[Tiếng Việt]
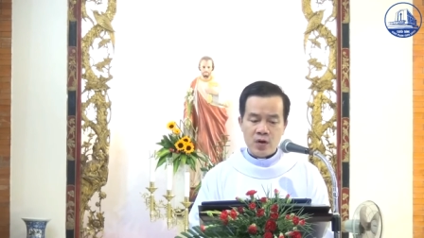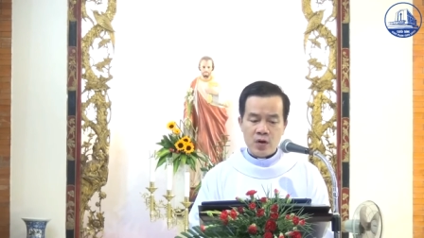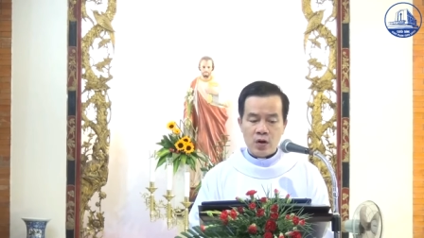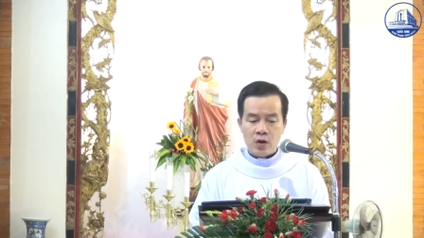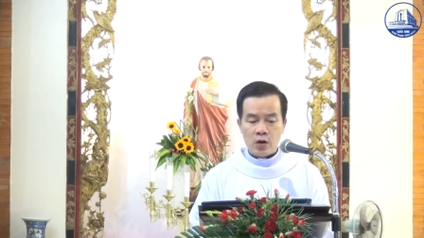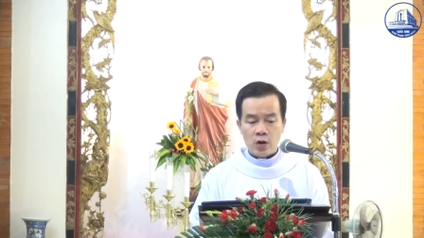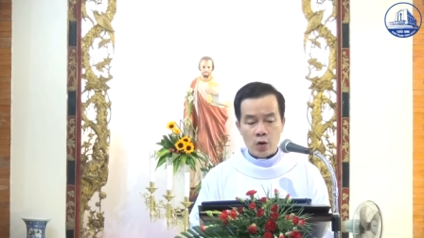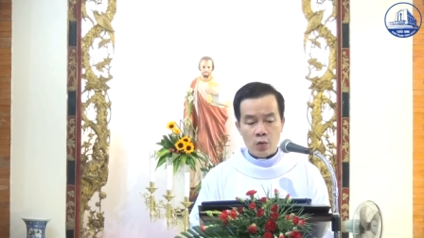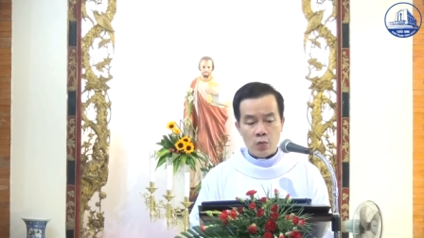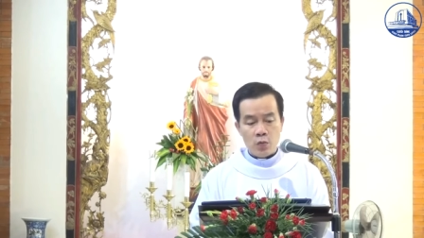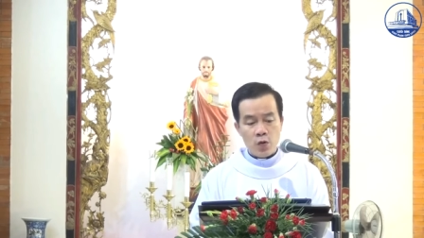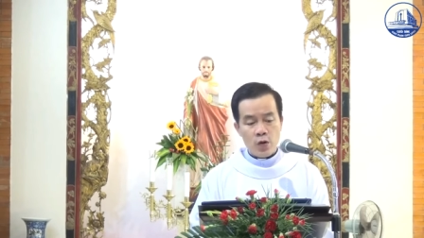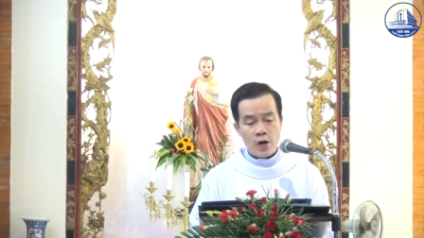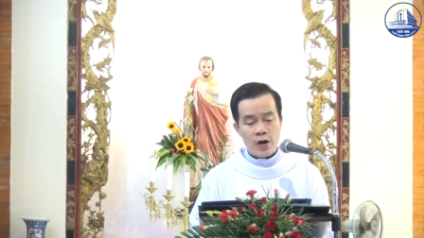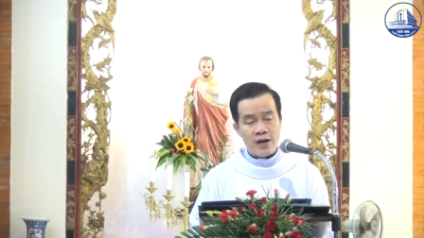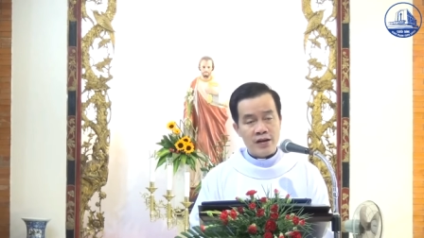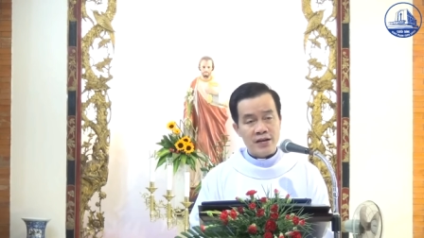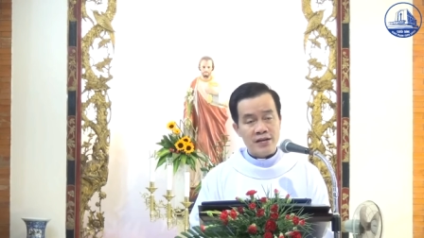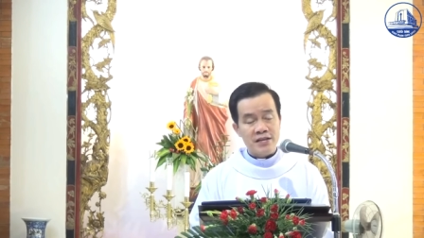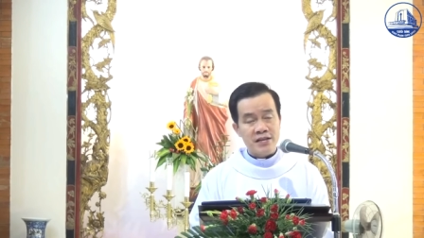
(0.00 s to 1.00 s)
khôn
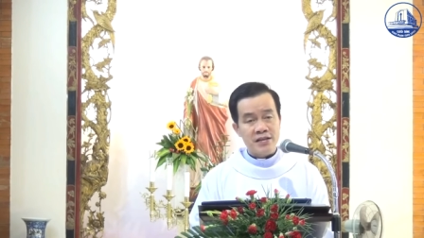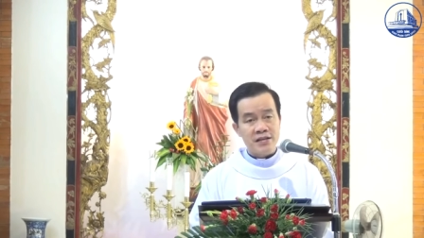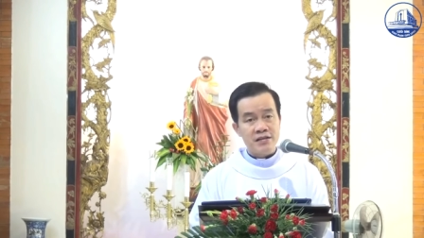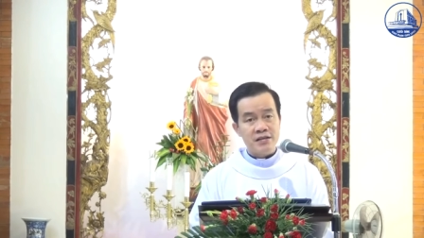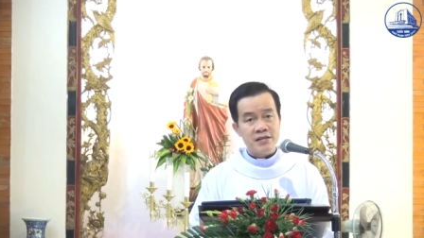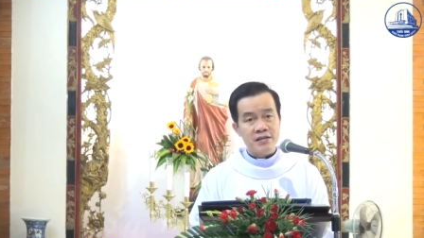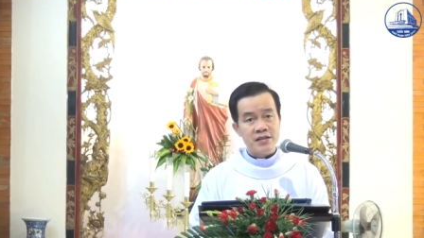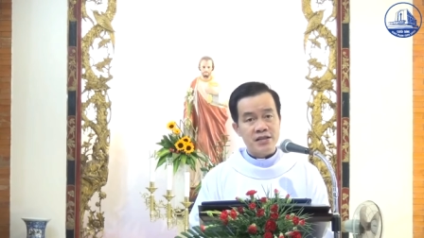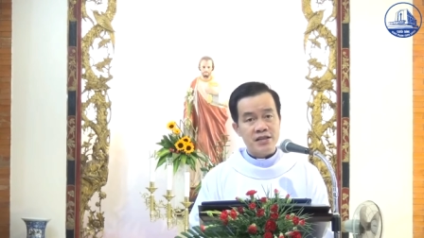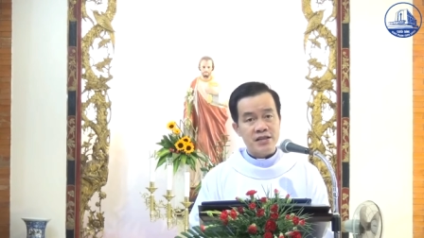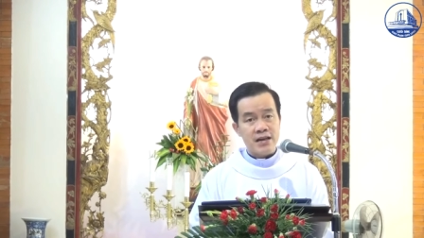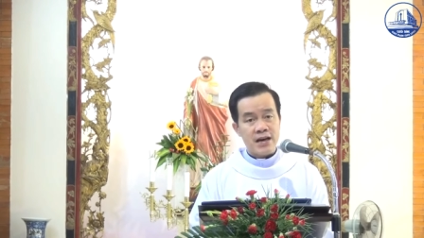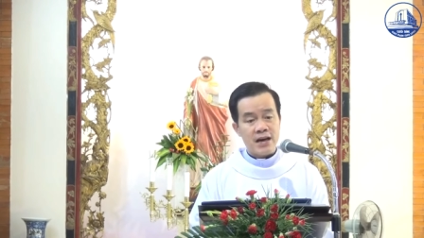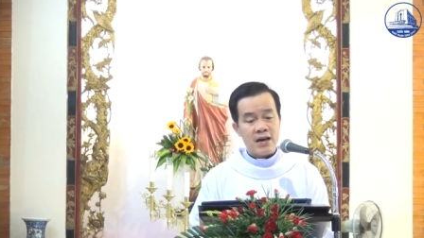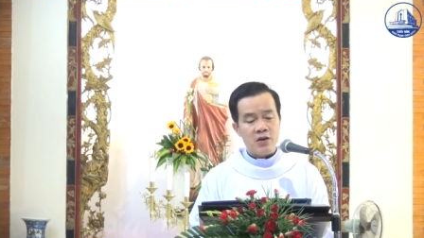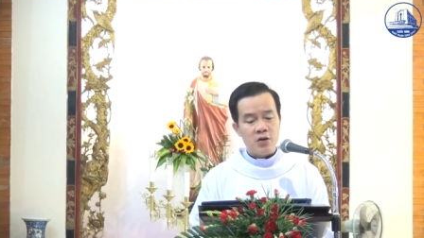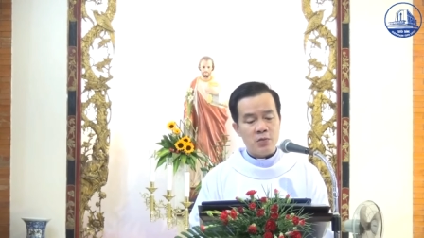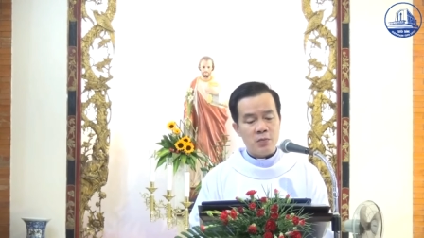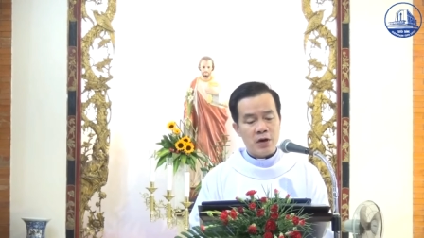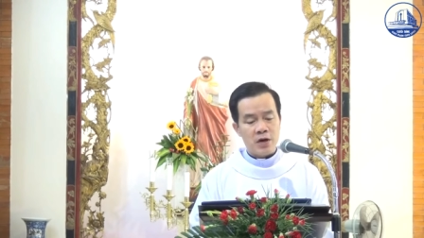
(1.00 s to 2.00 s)
ngoan như
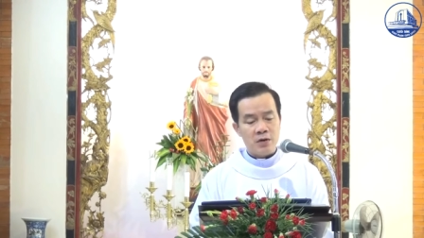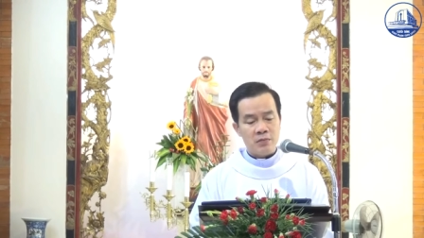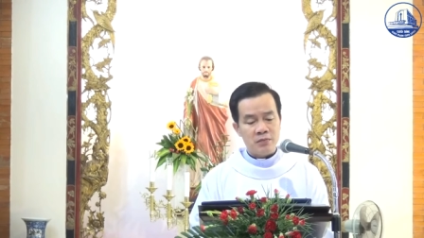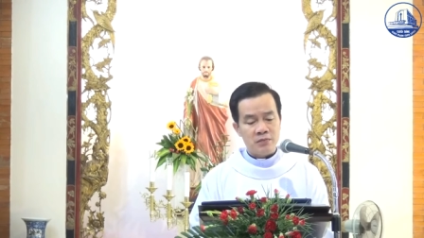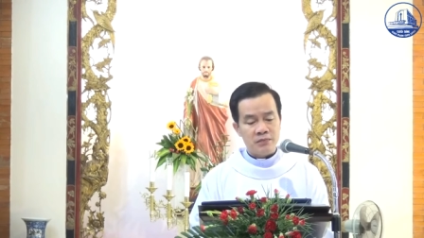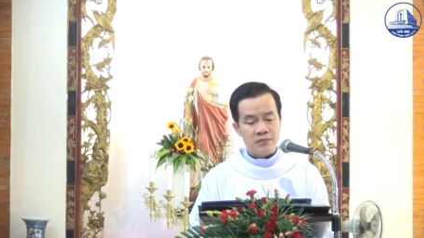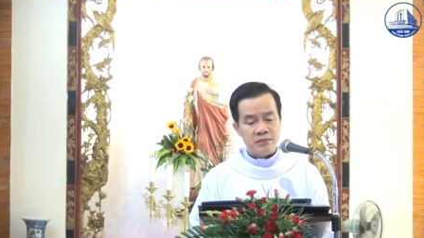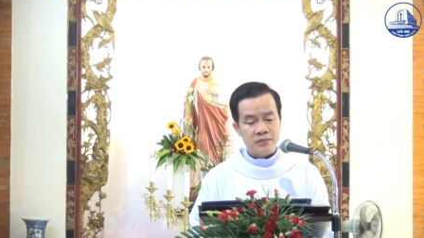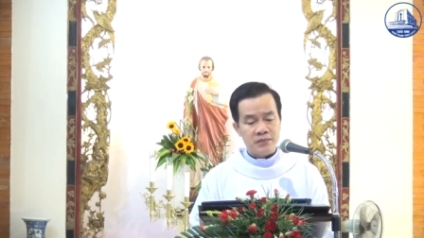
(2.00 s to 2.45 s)
Salomon